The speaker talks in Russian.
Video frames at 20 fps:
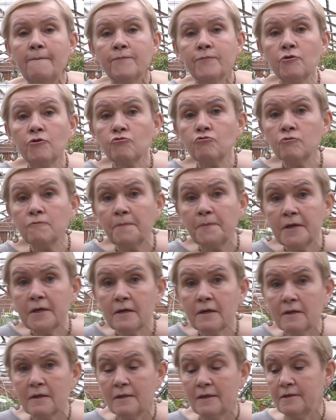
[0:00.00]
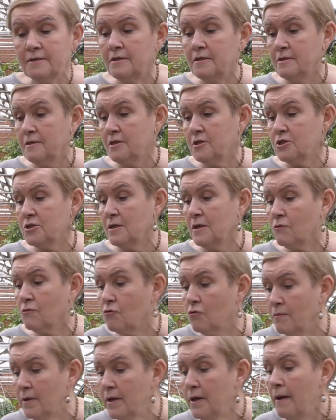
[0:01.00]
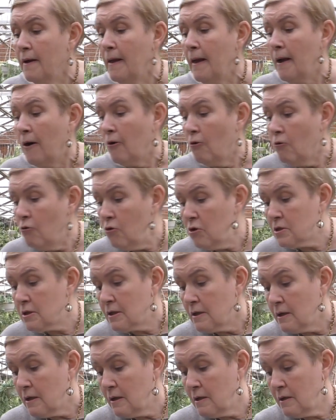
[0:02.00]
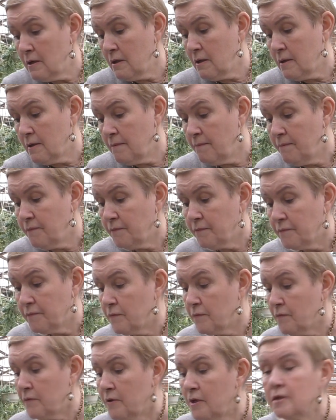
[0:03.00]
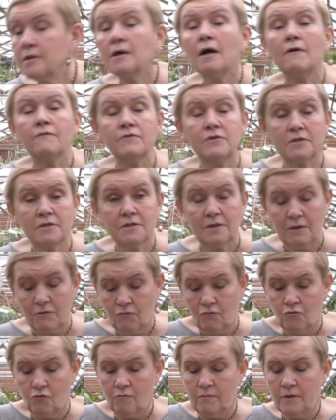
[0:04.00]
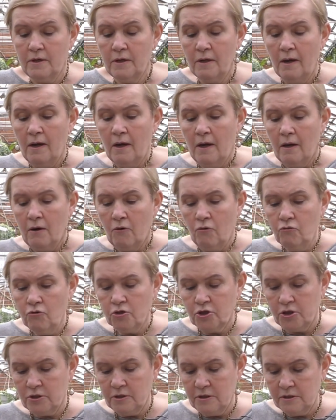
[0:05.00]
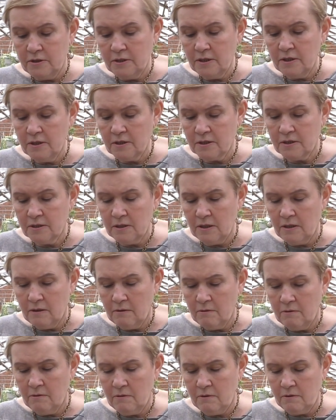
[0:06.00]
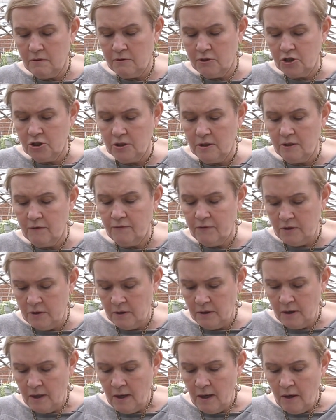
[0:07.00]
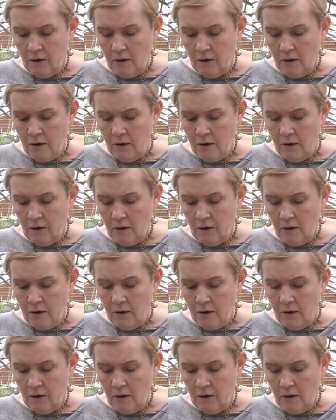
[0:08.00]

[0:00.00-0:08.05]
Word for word: Но тут приехал один наш знакомый, он а, недавний знакомый, очень интересный э, человек.